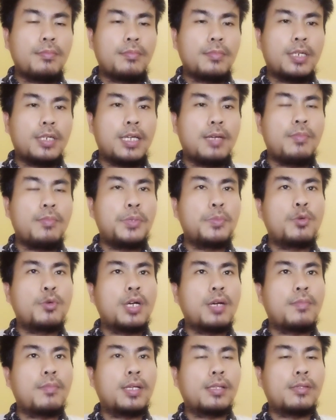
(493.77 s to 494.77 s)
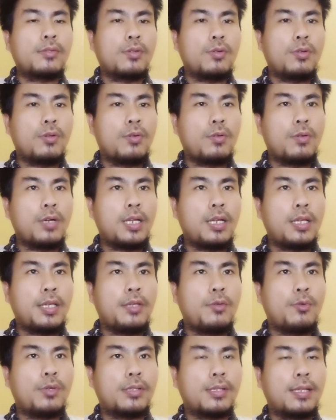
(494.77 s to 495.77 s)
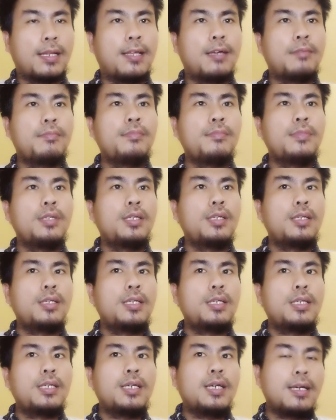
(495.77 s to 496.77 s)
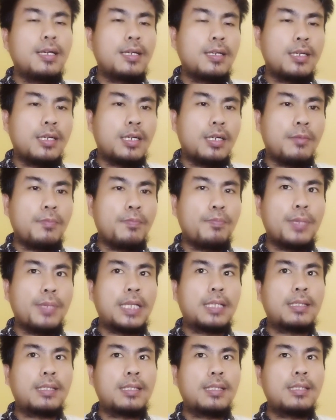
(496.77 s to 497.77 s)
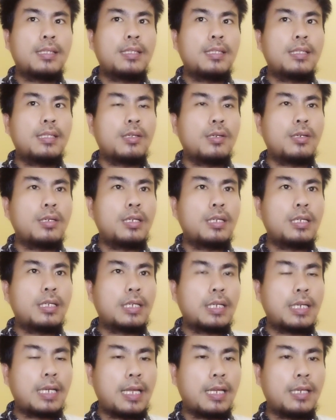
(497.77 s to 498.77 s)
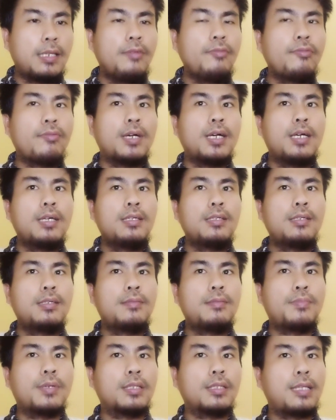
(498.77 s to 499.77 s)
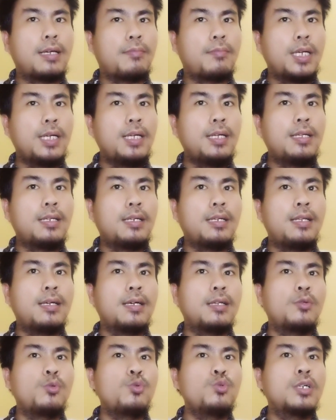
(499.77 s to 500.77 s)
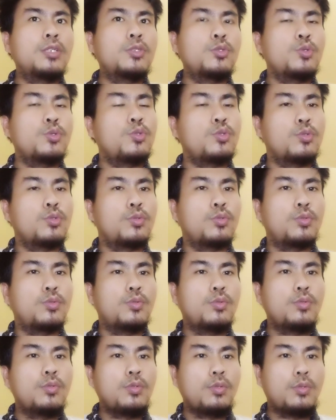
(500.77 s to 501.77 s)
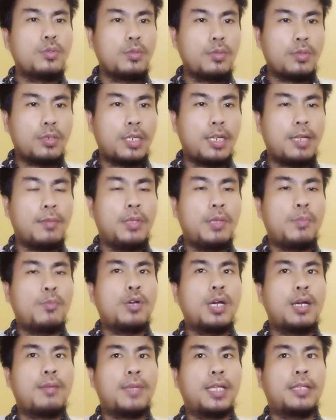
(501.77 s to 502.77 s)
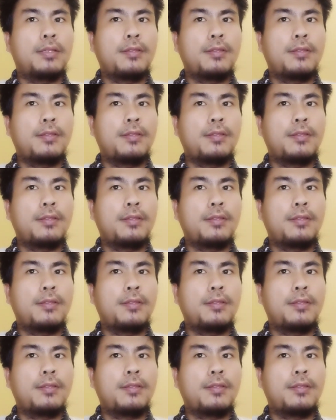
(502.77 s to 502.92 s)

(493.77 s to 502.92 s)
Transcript: Nabi Muhammad Sallallahu alaihi wasallam, empat khalifah pertama dan dua cucu Nabi Muhammad.